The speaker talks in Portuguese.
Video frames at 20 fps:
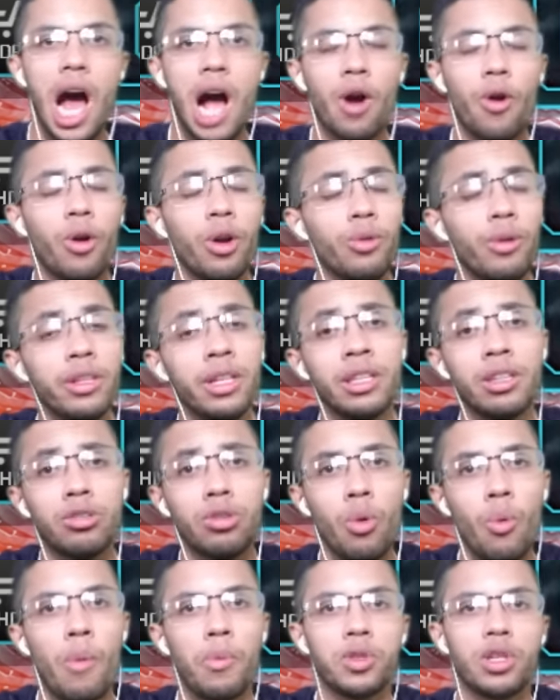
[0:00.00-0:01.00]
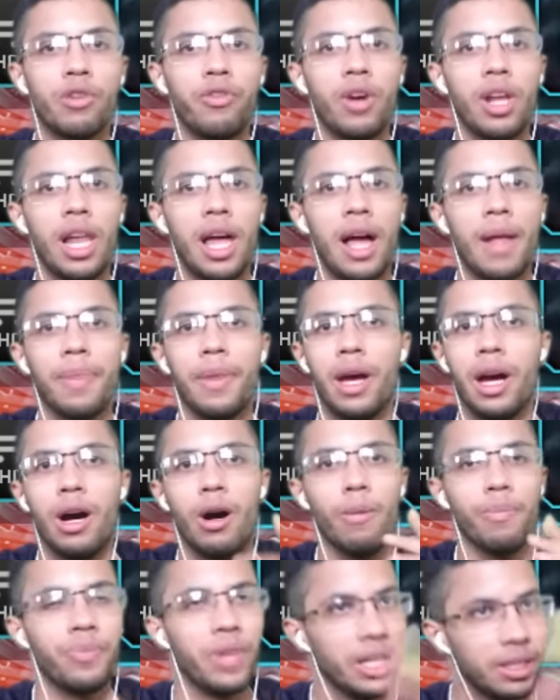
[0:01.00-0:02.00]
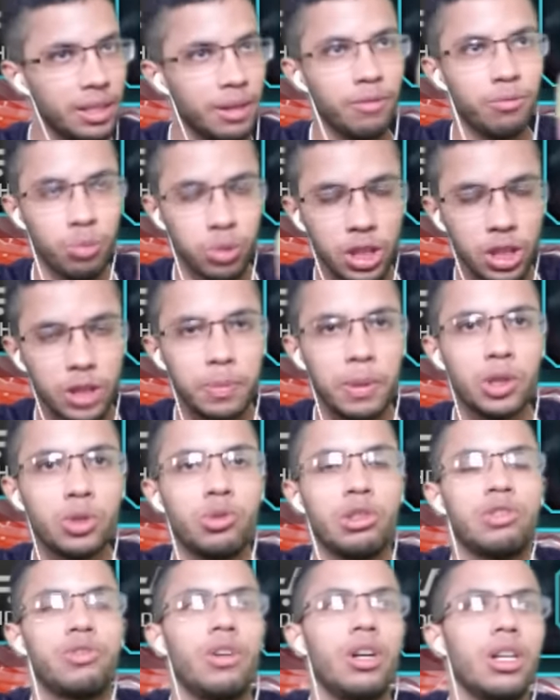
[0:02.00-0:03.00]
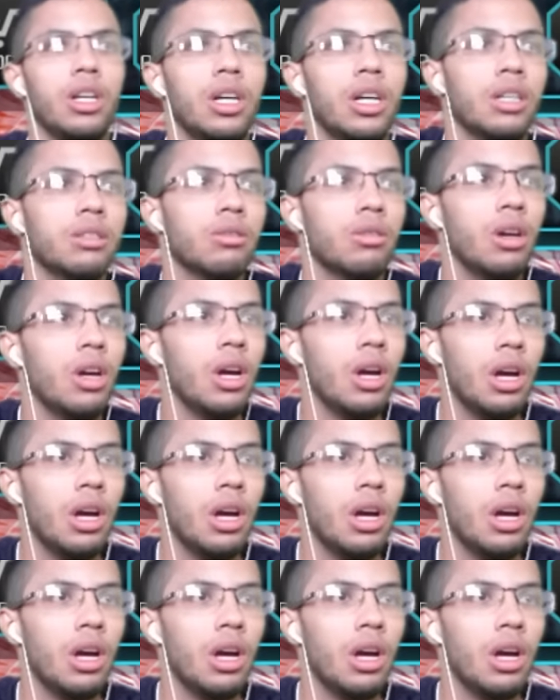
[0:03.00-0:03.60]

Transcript: Agora não adianta só uma pessoa falar, não. Tem que ser muitas pessoas falando.